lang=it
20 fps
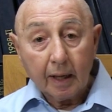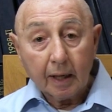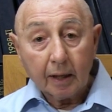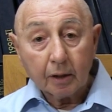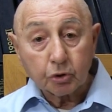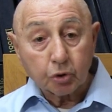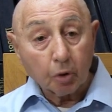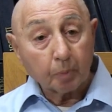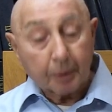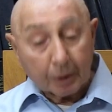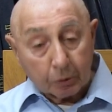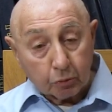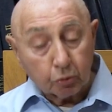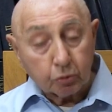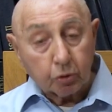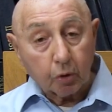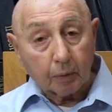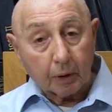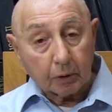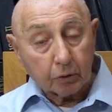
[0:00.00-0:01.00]

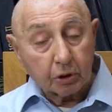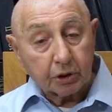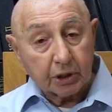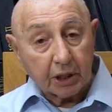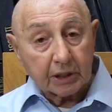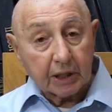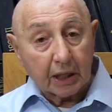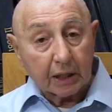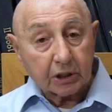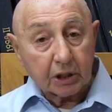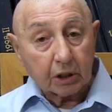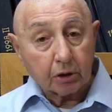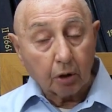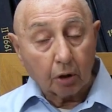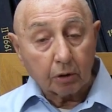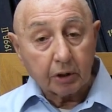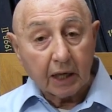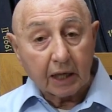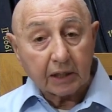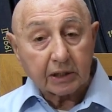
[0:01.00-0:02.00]
soprattutto quando Cesare accettò
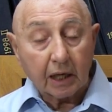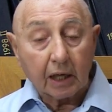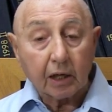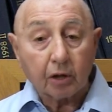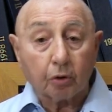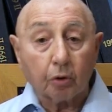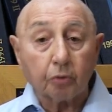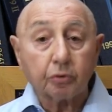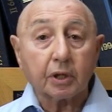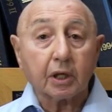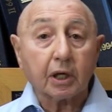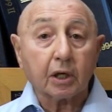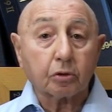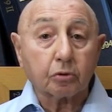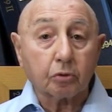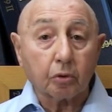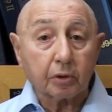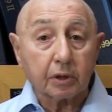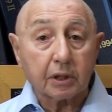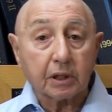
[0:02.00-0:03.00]
di essere il
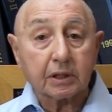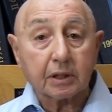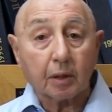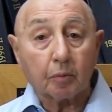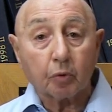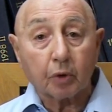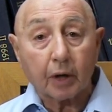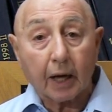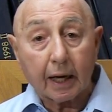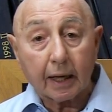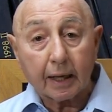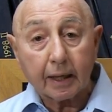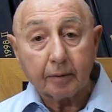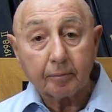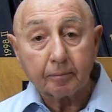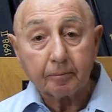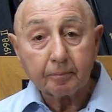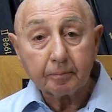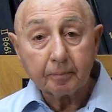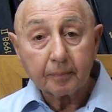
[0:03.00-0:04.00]
condirettore di Samurai.
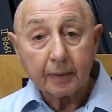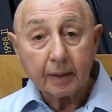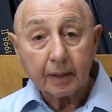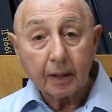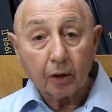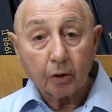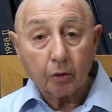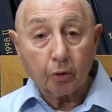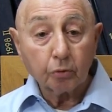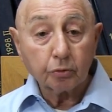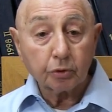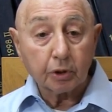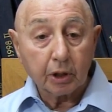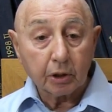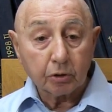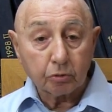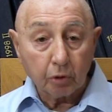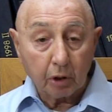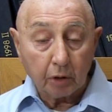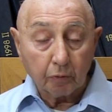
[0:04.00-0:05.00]

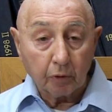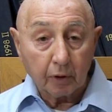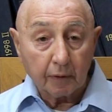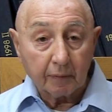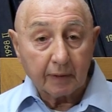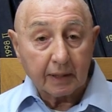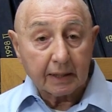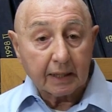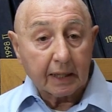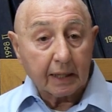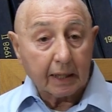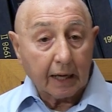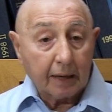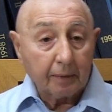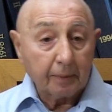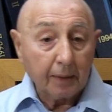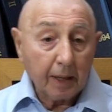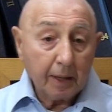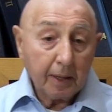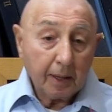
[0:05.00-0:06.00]
Condirettore voleva dire
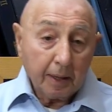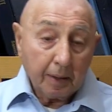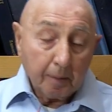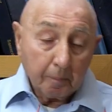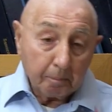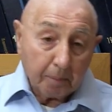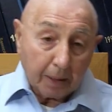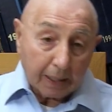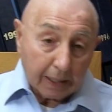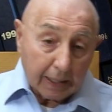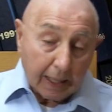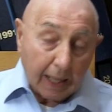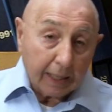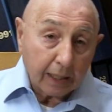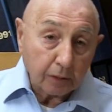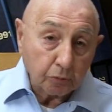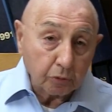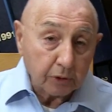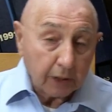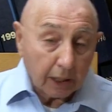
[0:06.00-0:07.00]

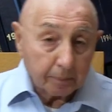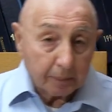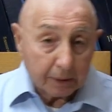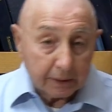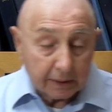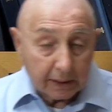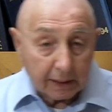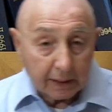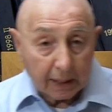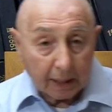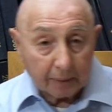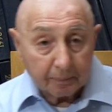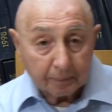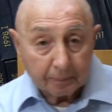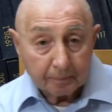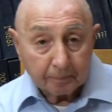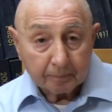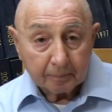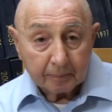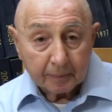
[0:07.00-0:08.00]
parlare tutte le mattine,
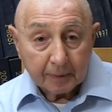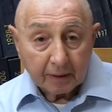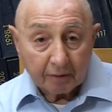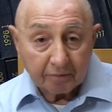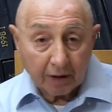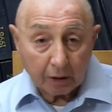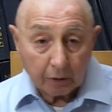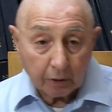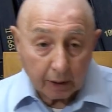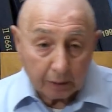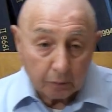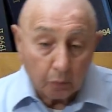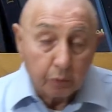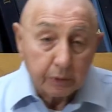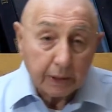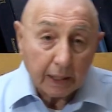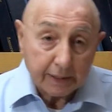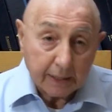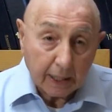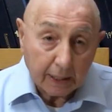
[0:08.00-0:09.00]
fare una
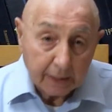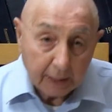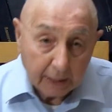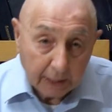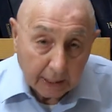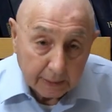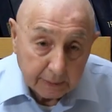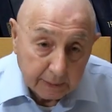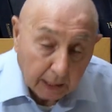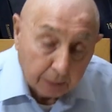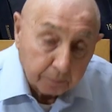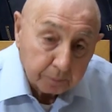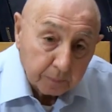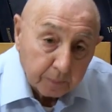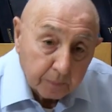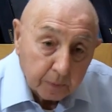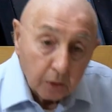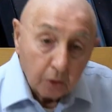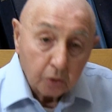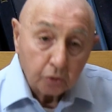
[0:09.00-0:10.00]
lunga chiacchierata
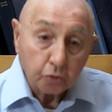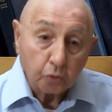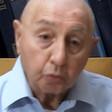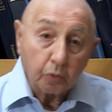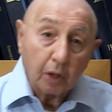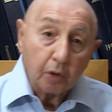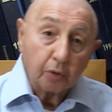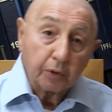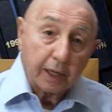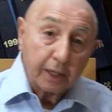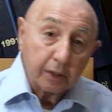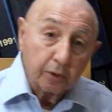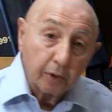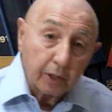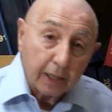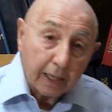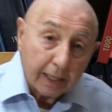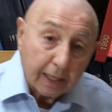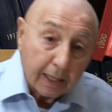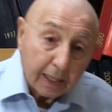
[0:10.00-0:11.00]
su quello che erano
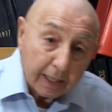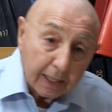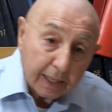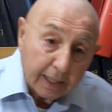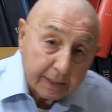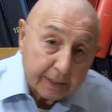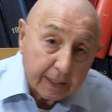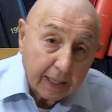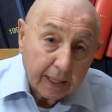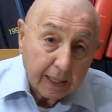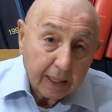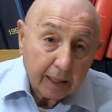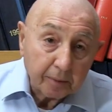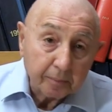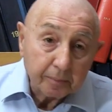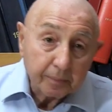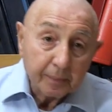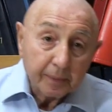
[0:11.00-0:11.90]
le, le idee